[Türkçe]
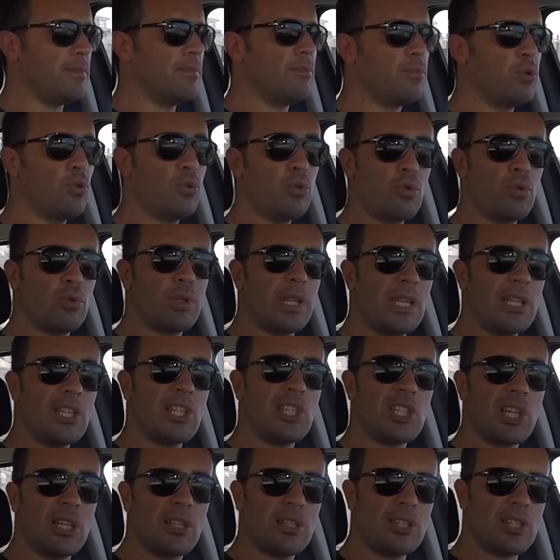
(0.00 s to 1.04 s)
Bu
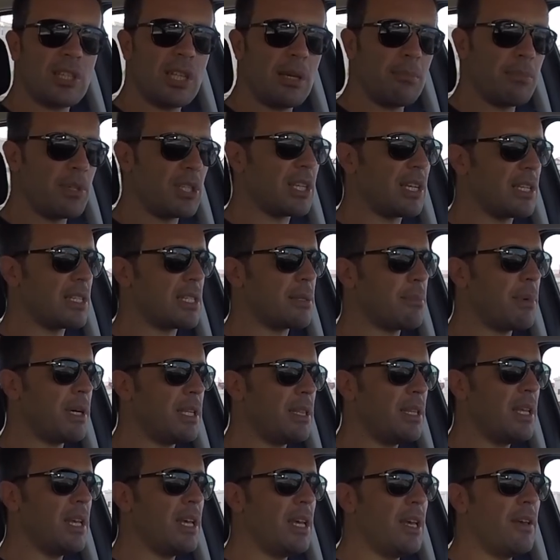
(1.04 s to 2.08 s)
kullandıkça alışılan bir şanzıman